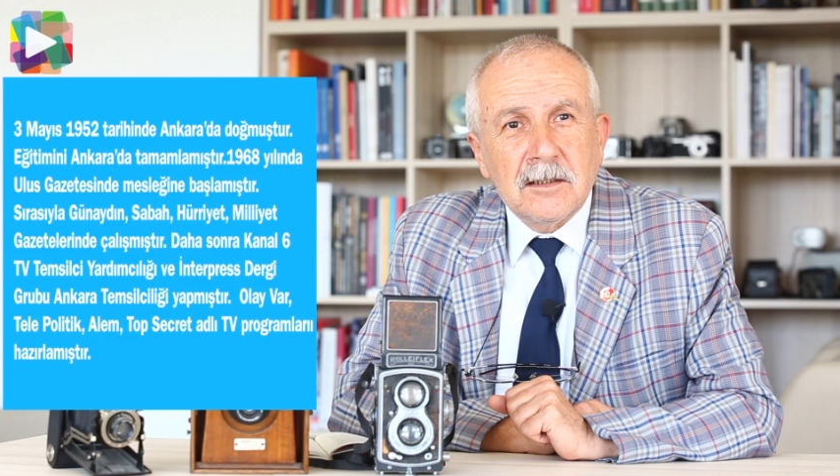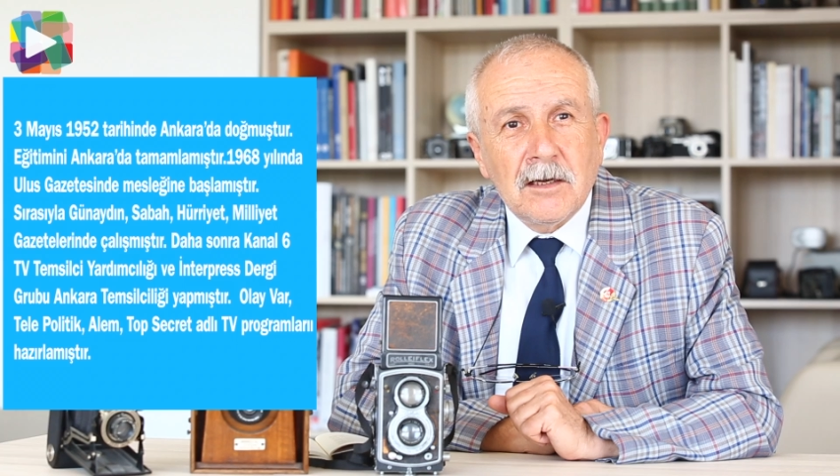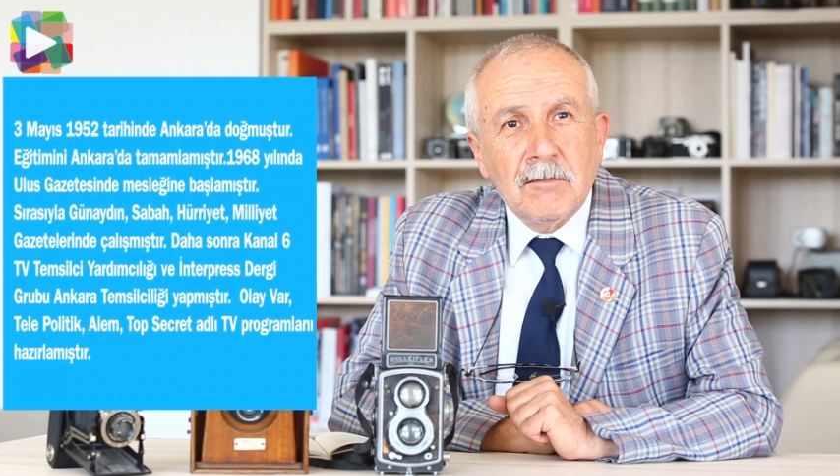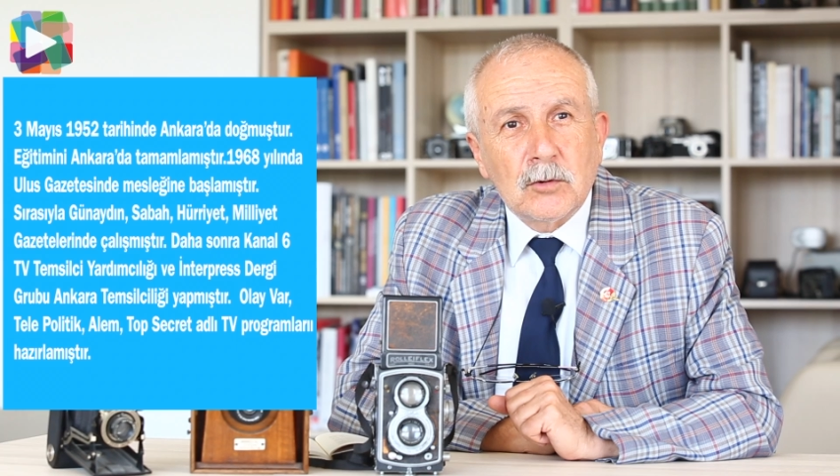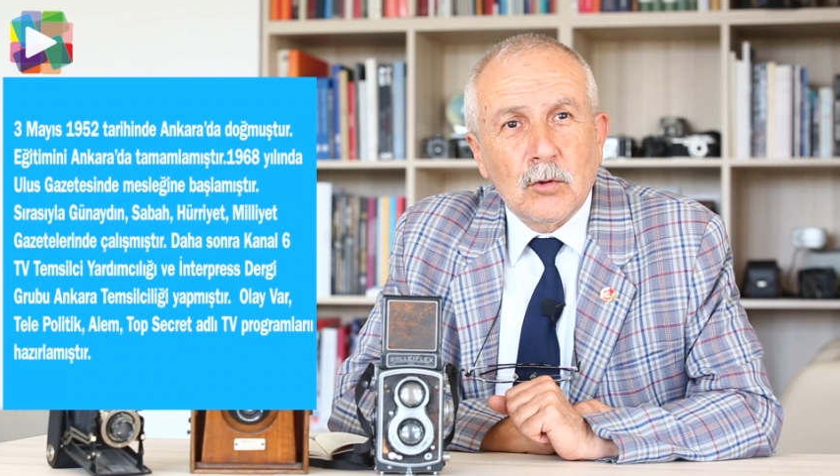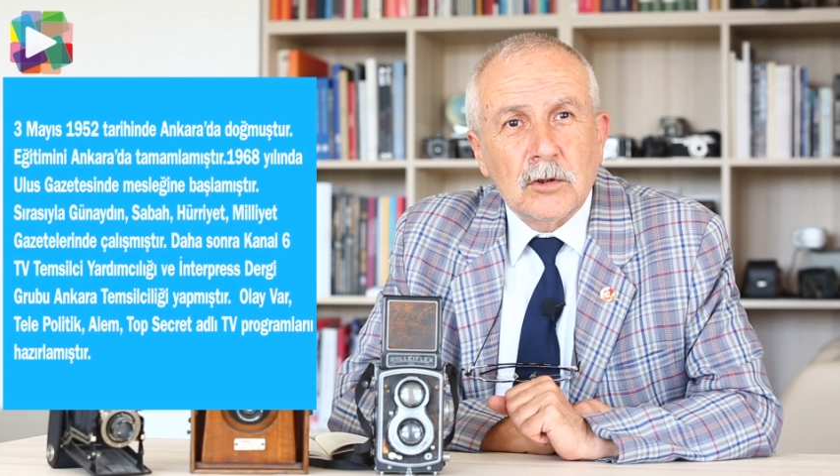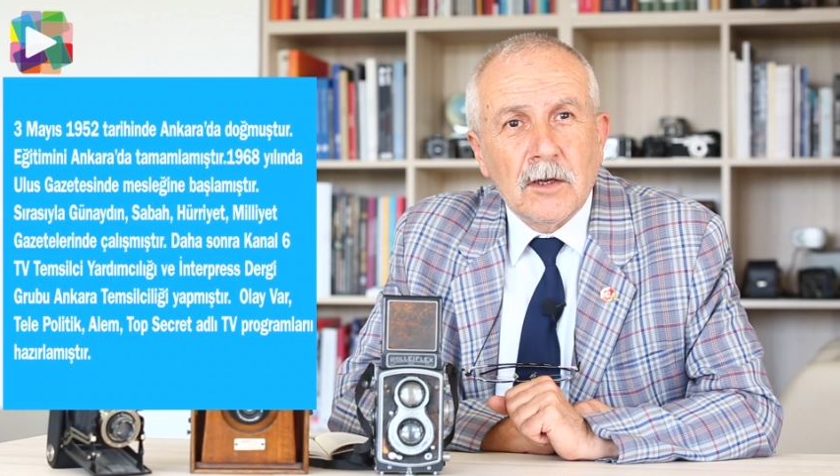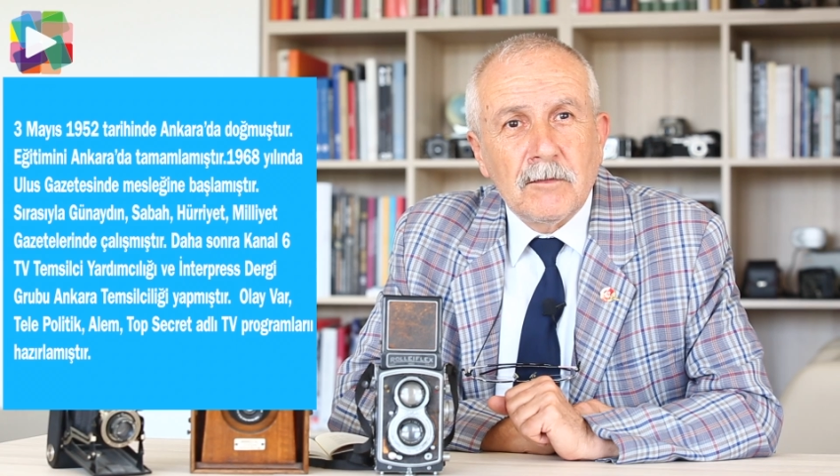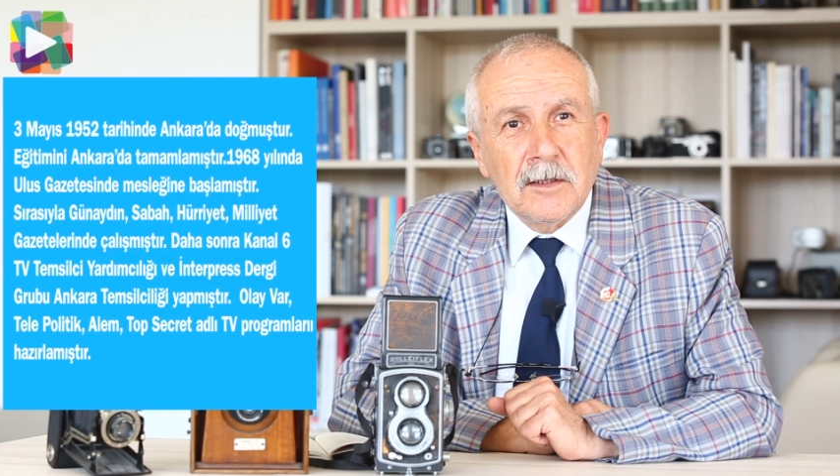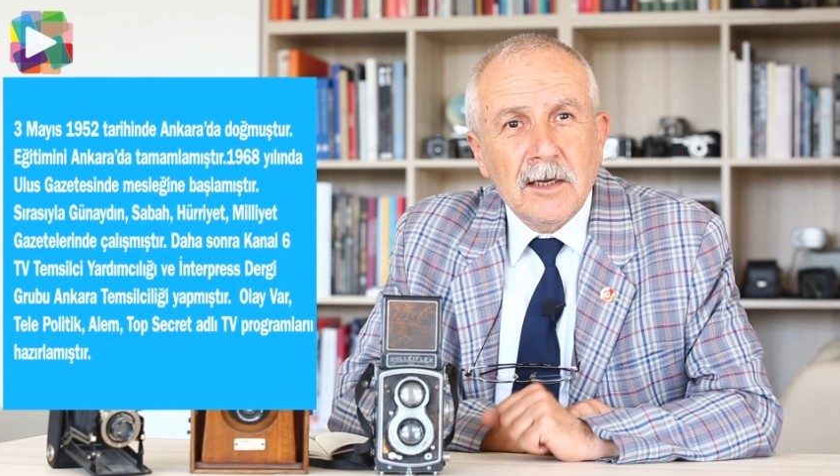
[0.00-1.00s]
devlet
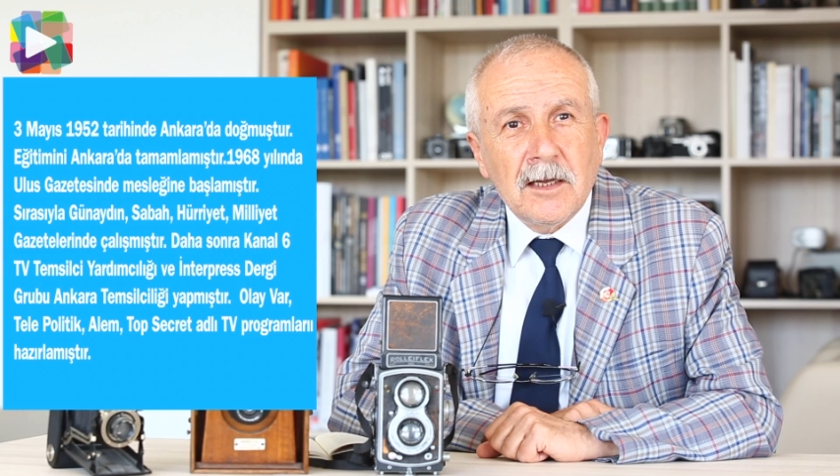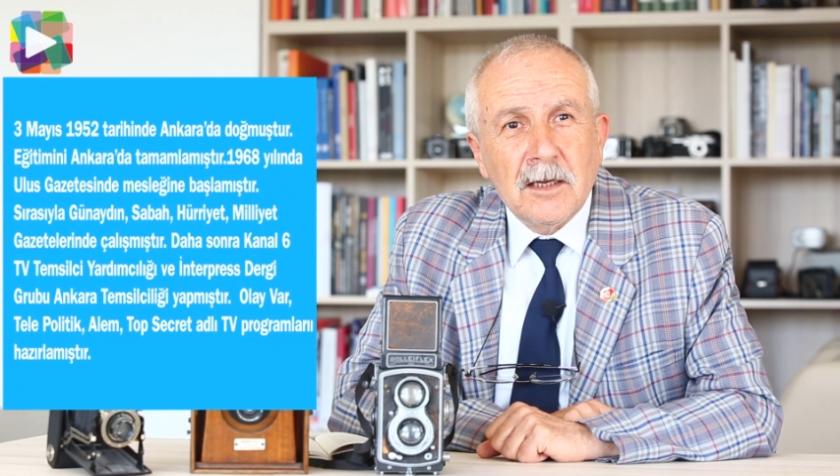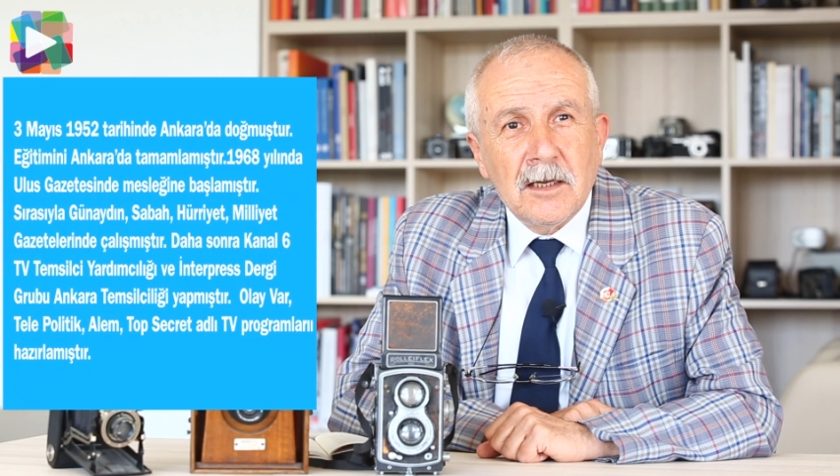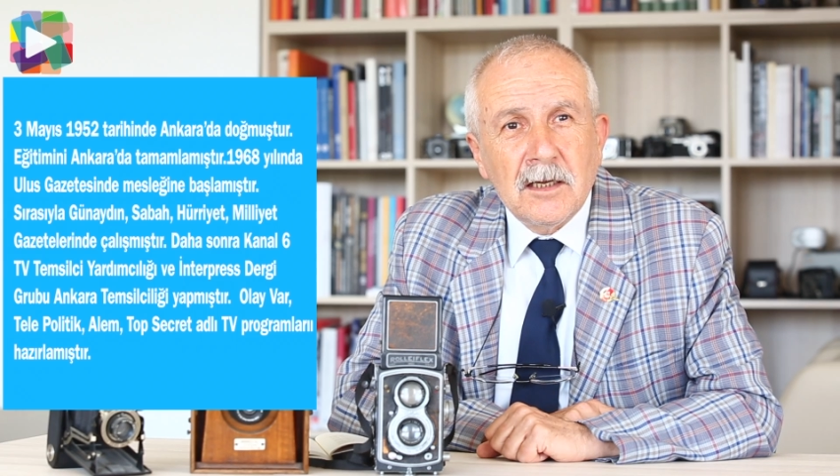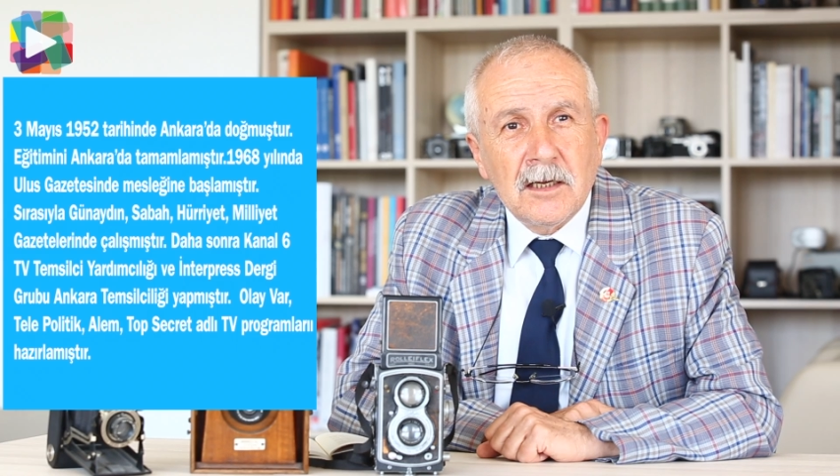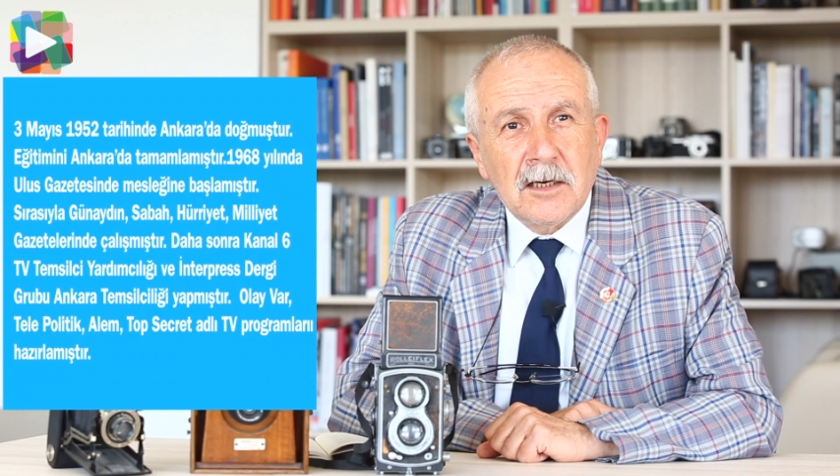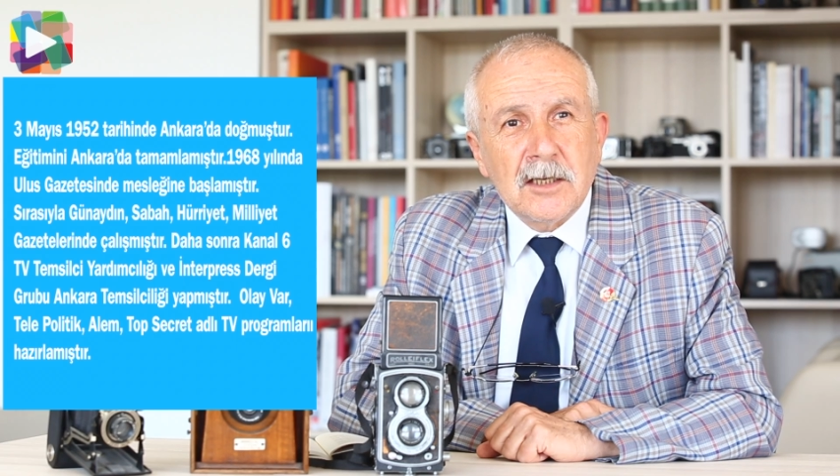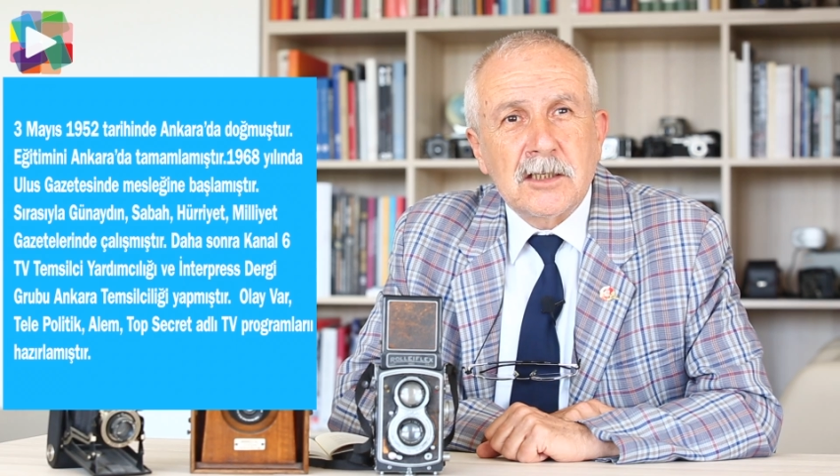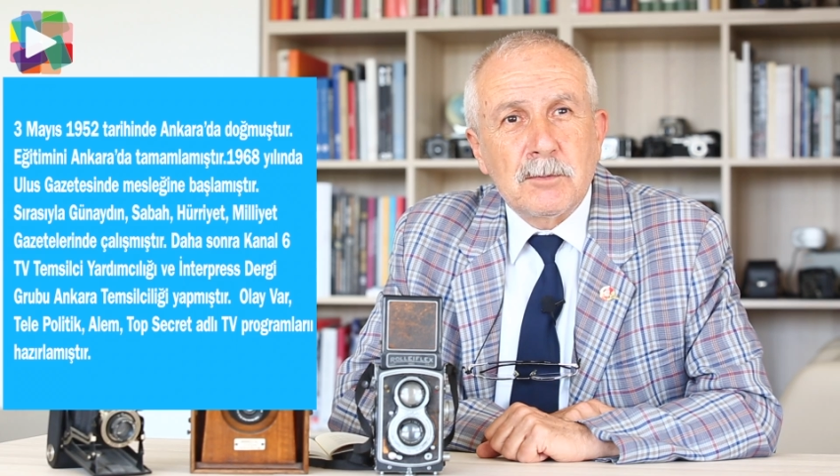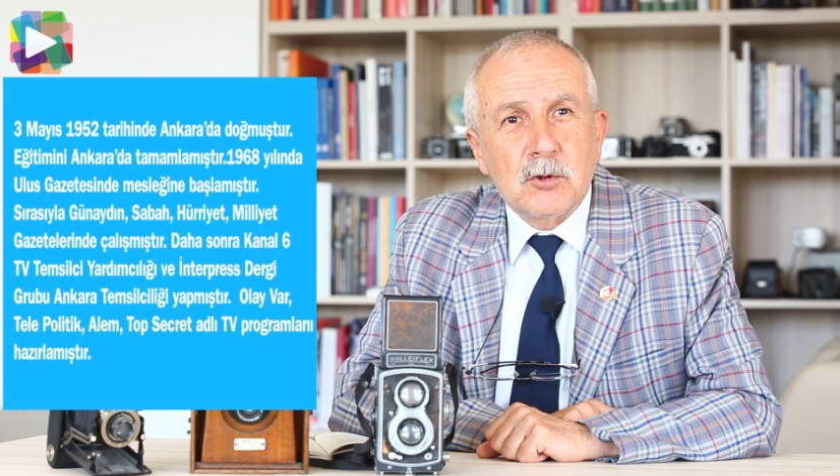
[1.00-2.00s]
konuk evinde
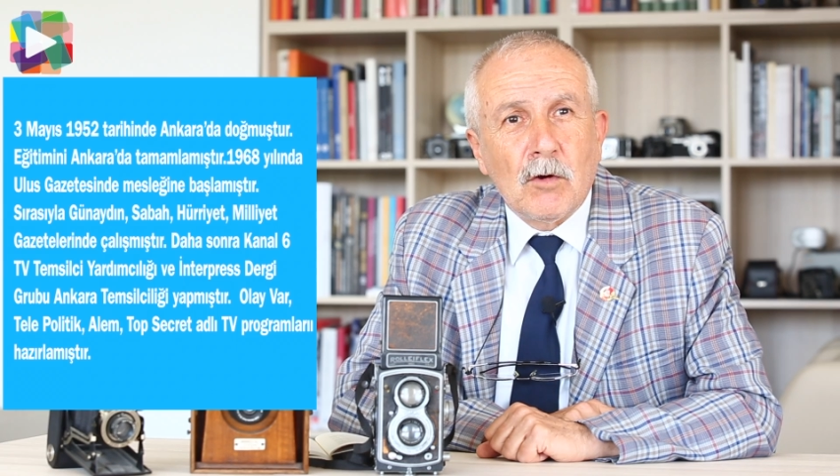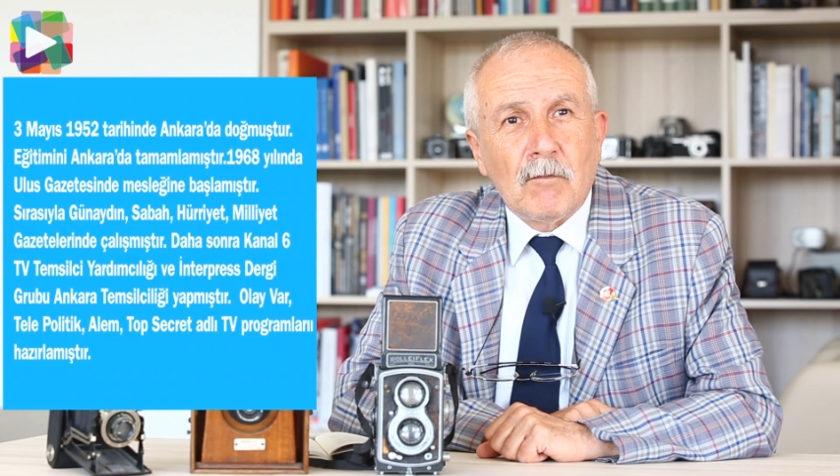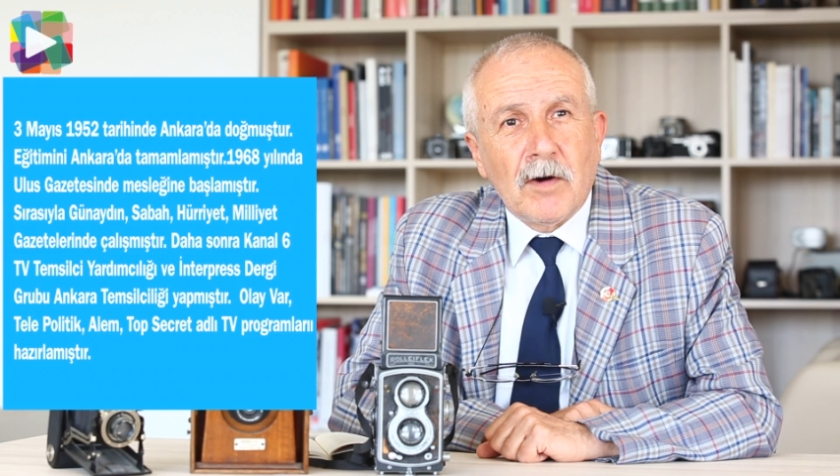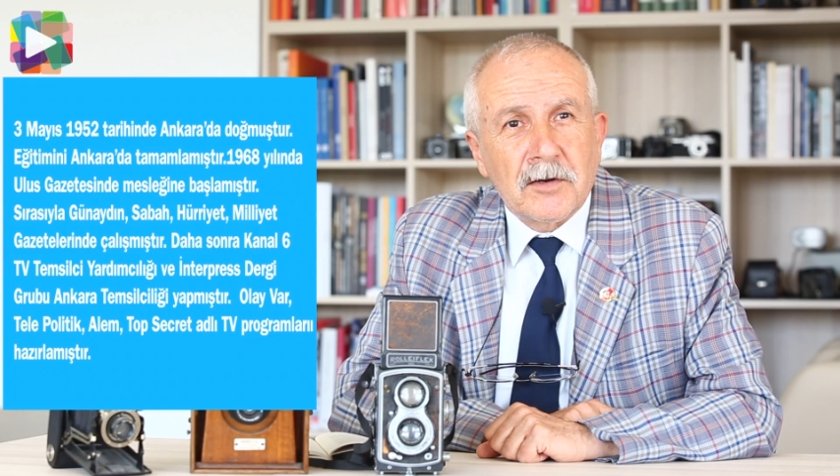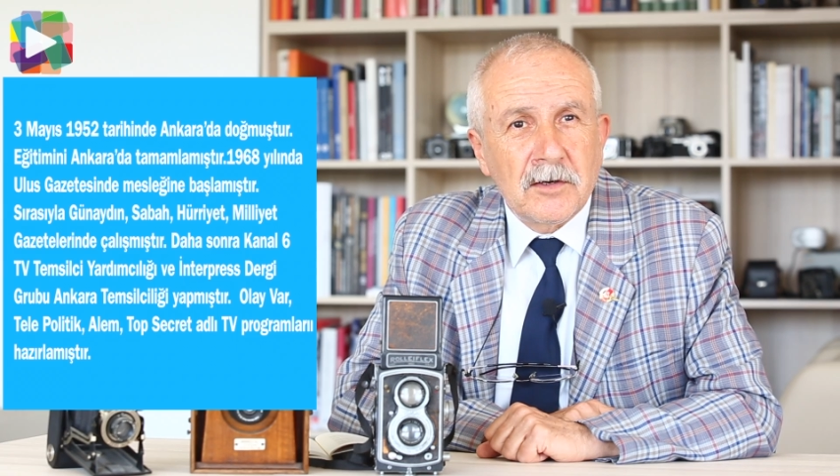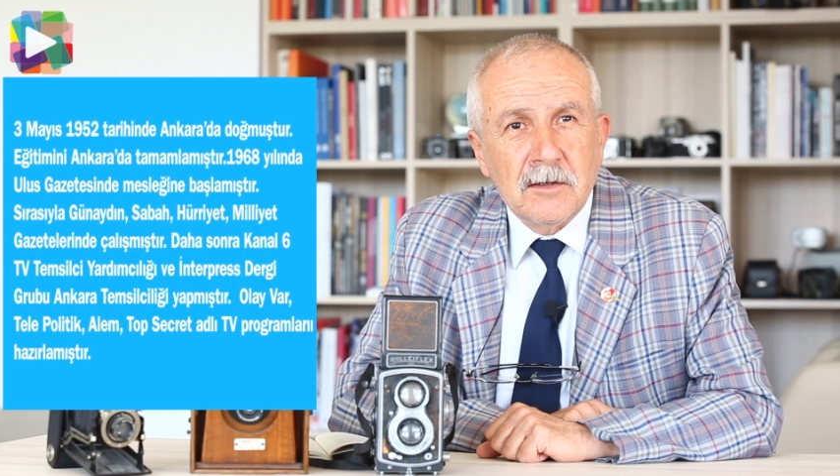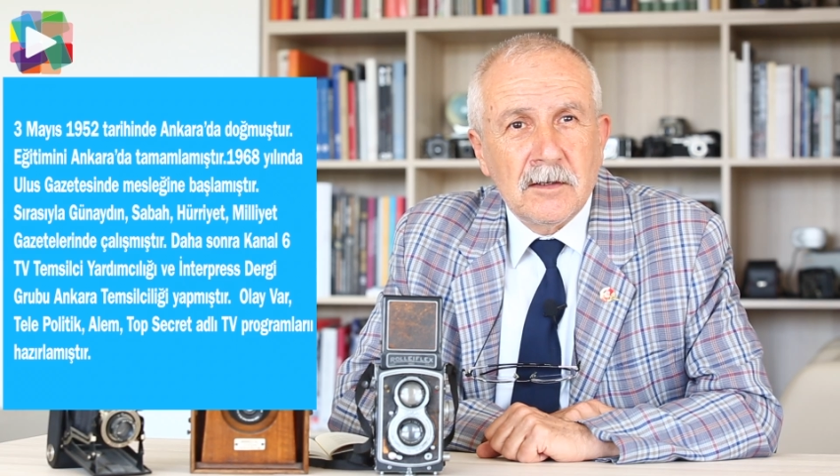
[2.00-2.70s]
resepsiyon var.